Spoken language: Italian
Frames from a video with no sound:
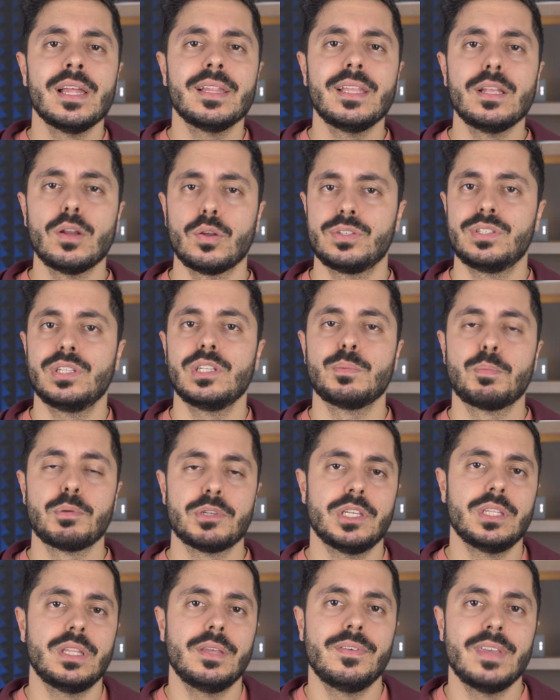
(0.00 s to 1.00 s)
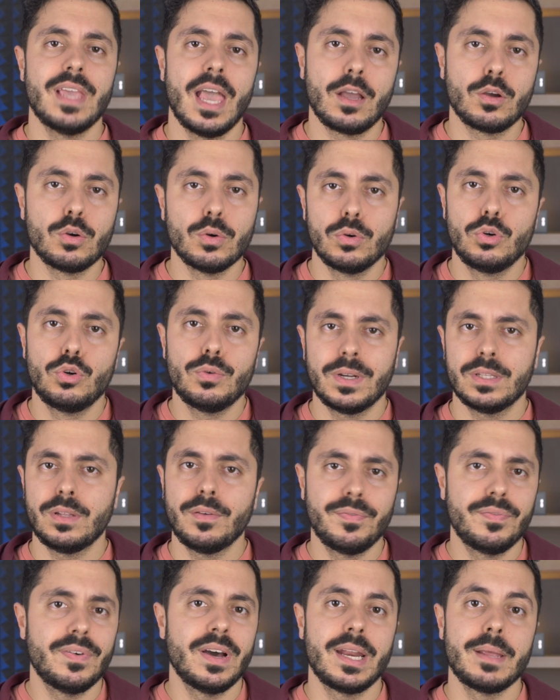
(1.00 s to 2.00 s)
dei nostri dispositivi Echo. Lo vado
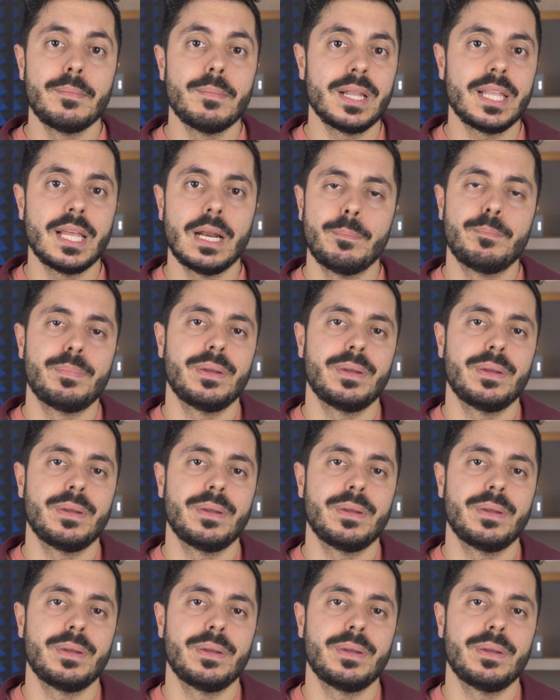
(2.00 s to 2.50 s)
a fare in maniera